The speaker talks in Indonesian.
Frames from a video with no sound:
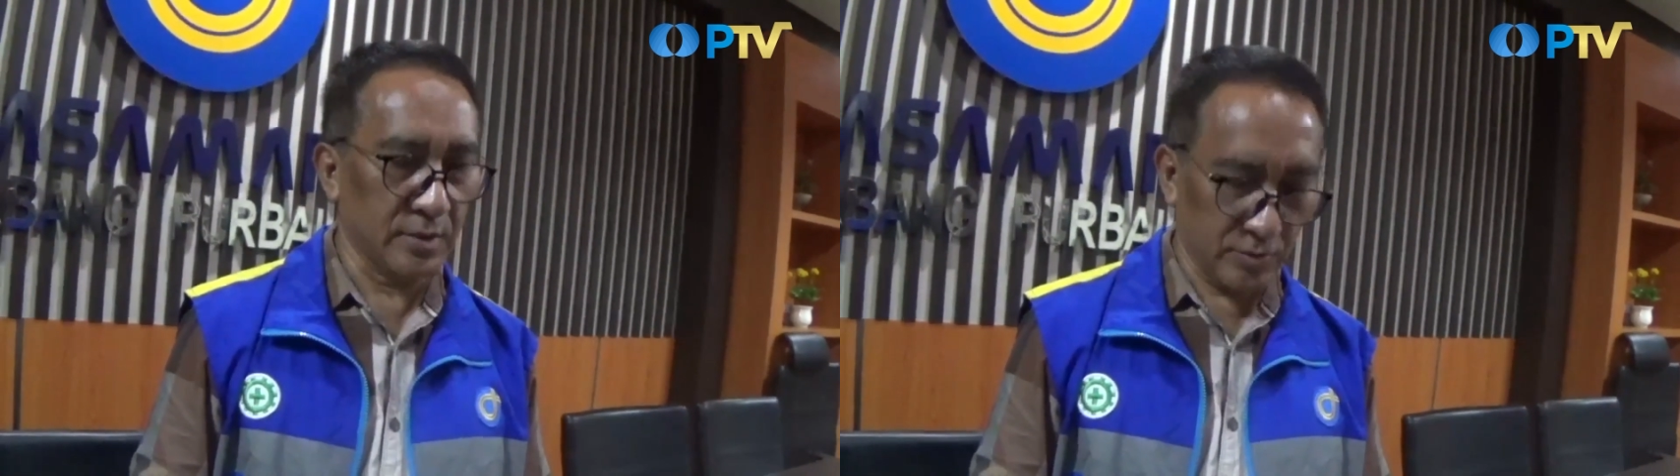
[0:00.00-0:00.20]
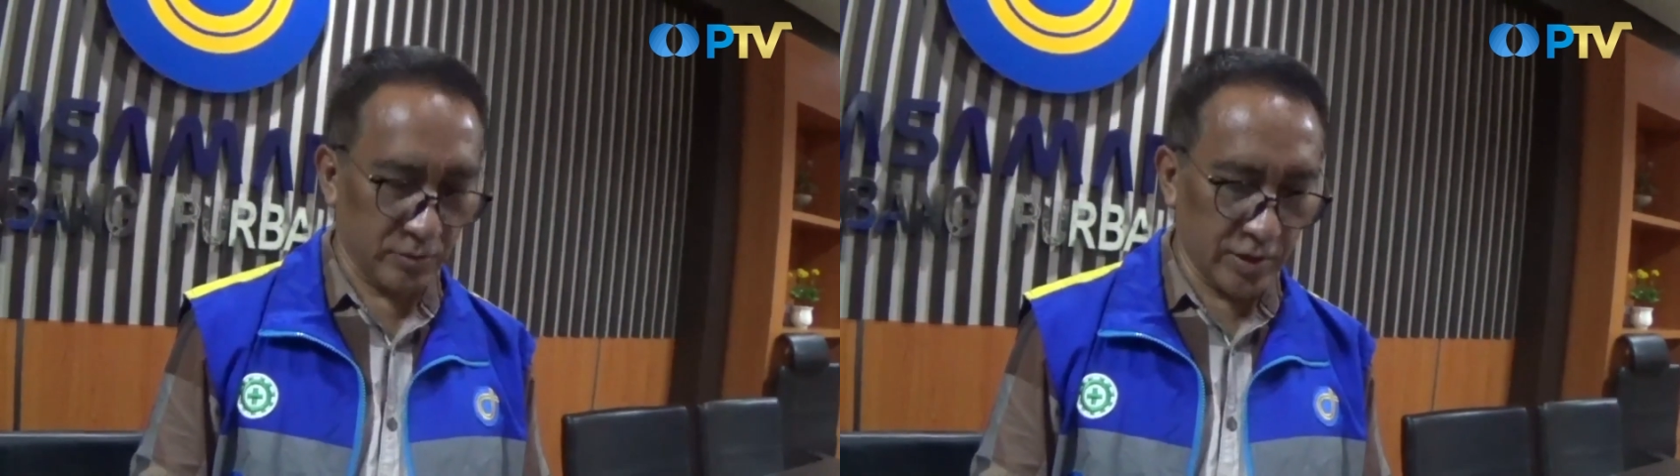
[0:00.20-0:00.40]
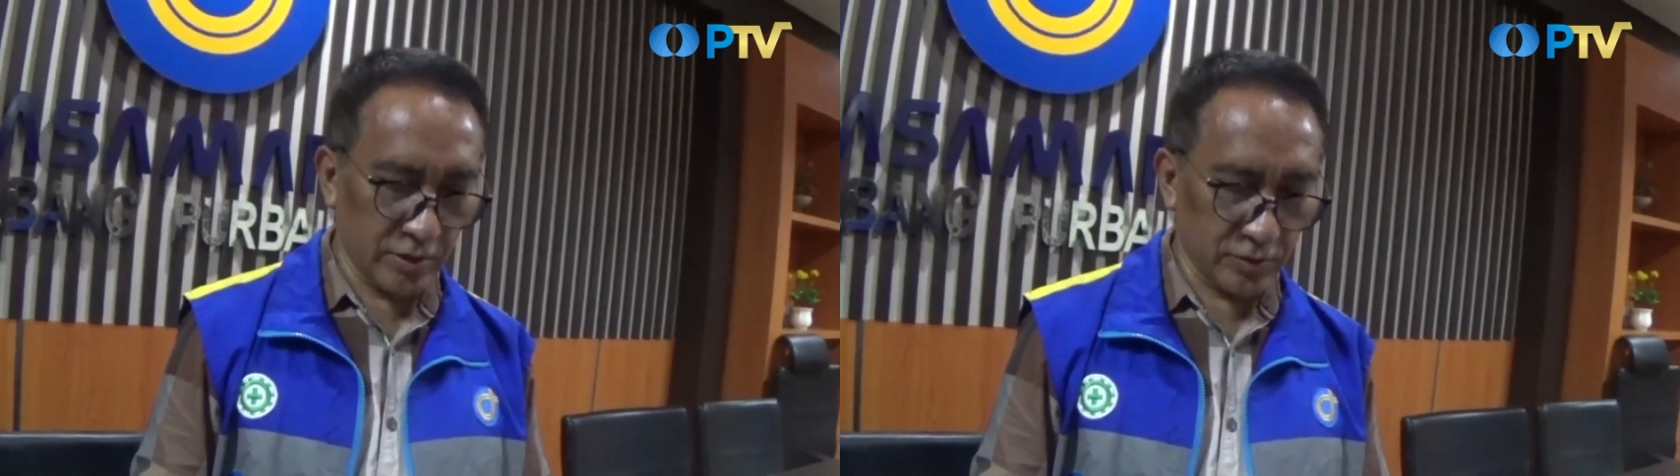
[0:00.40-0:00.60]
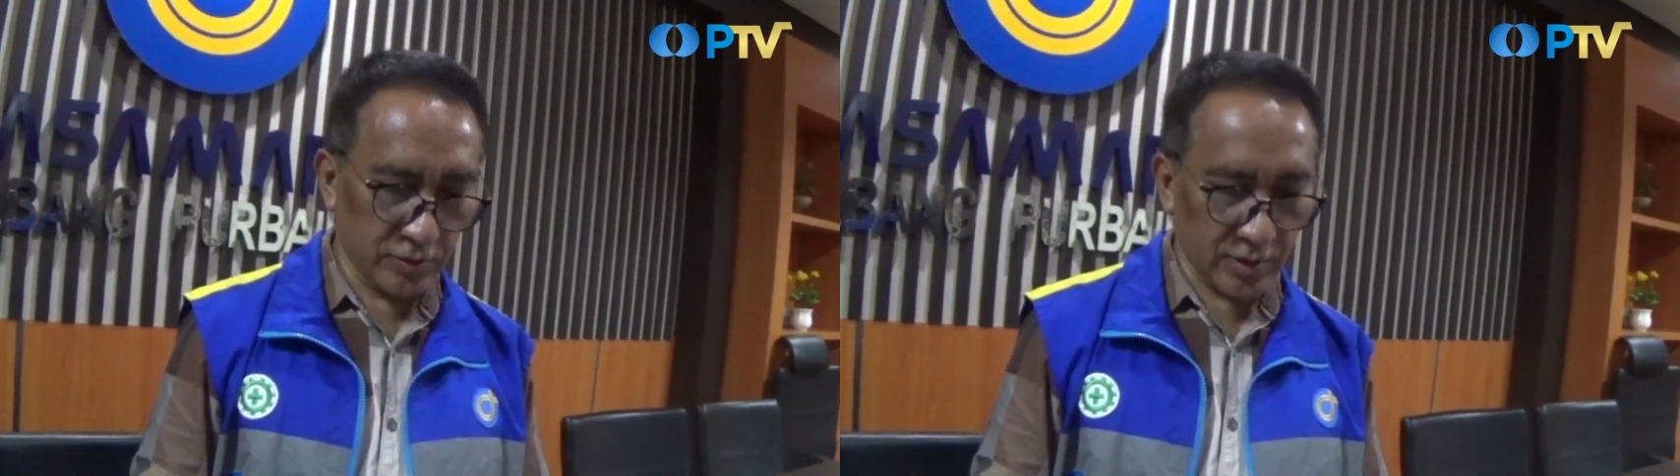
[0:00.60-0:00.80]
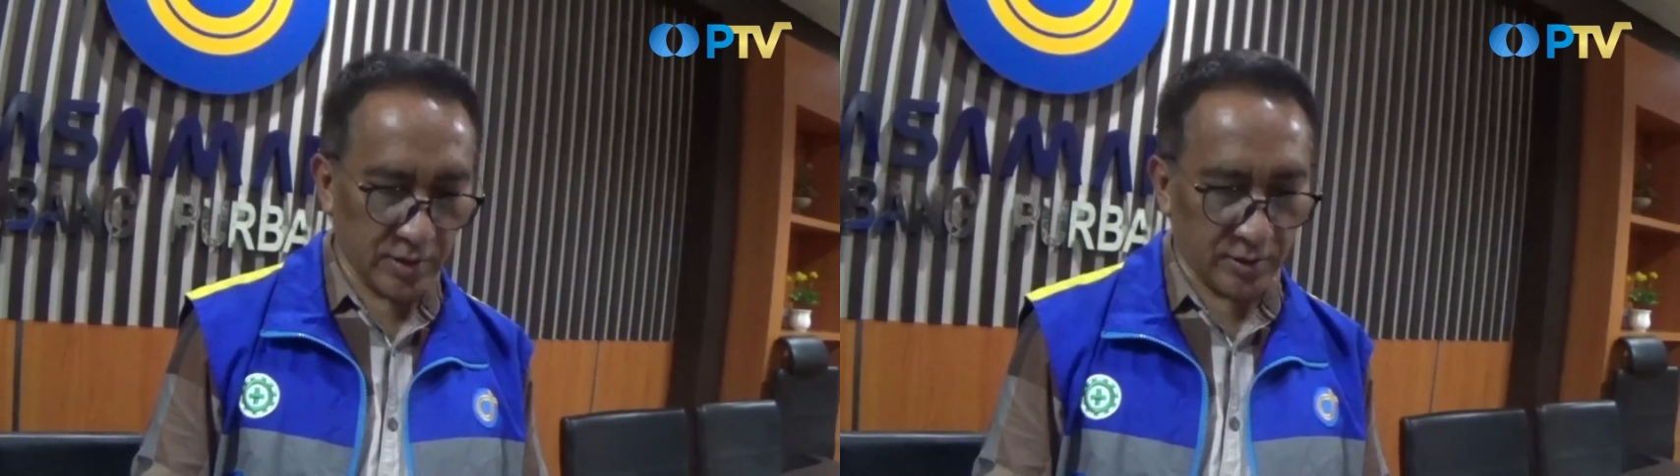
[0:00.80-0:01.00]
Kemudian
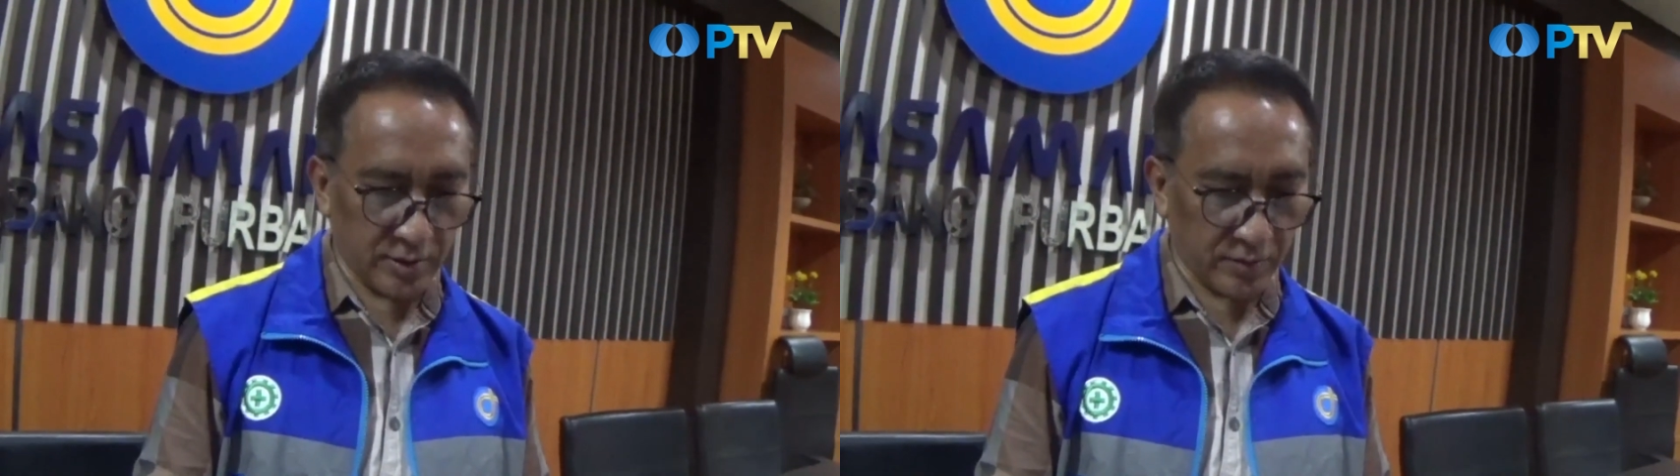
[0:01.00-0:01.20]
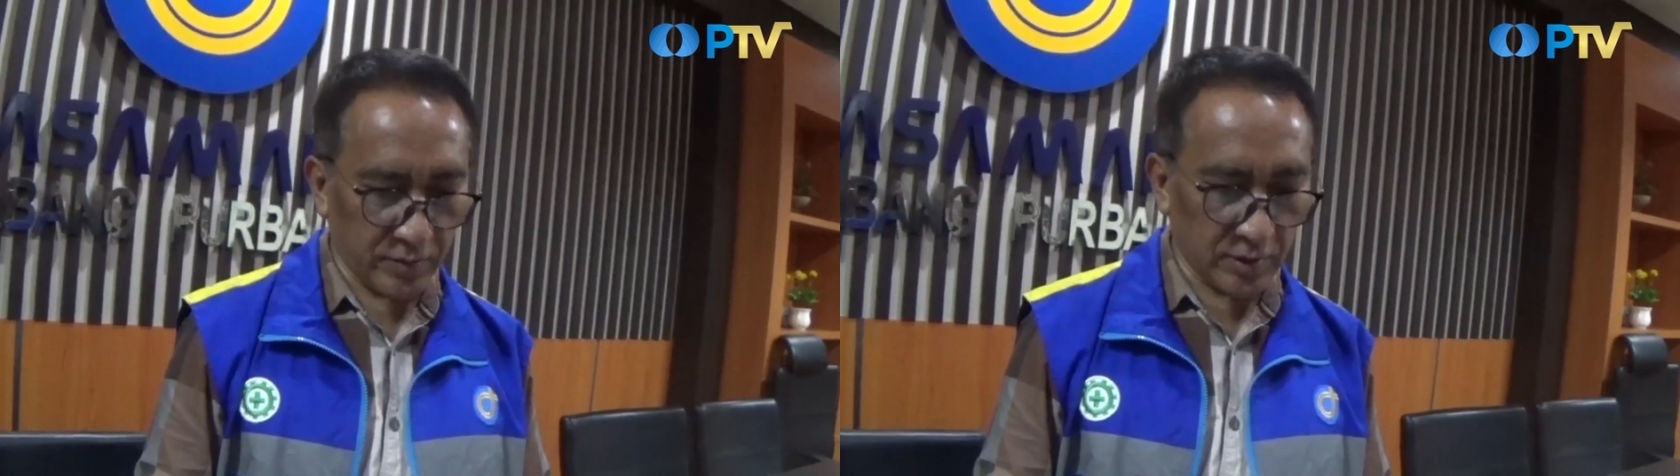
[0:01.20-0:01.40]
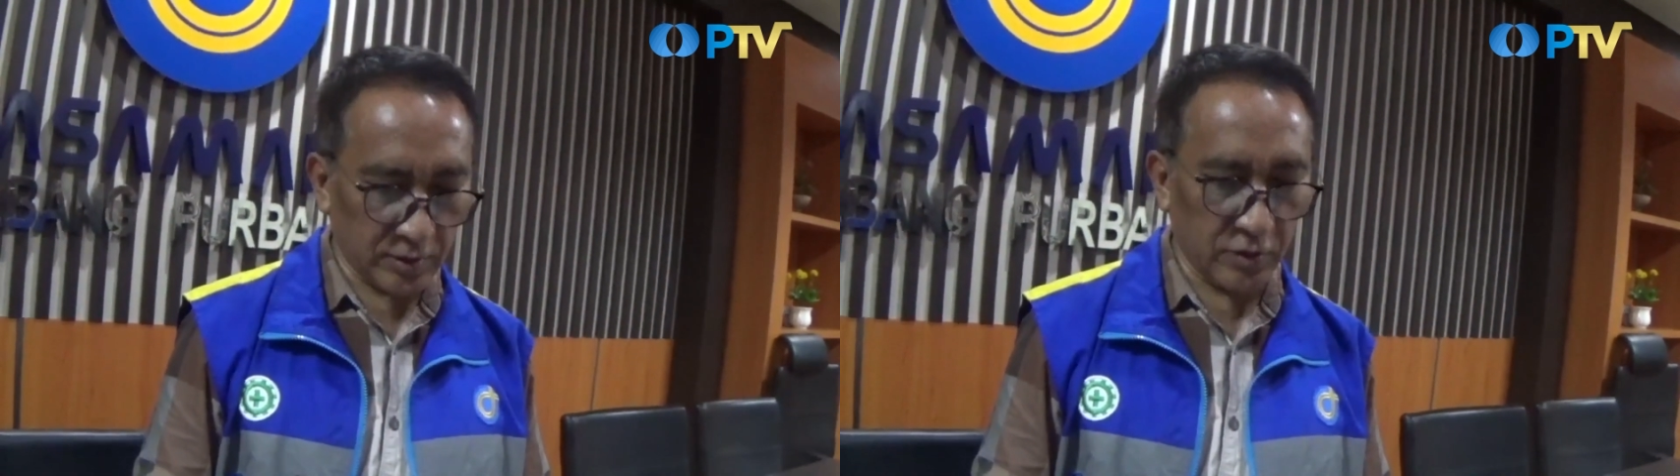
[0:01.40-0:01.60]
untuk yang gerbang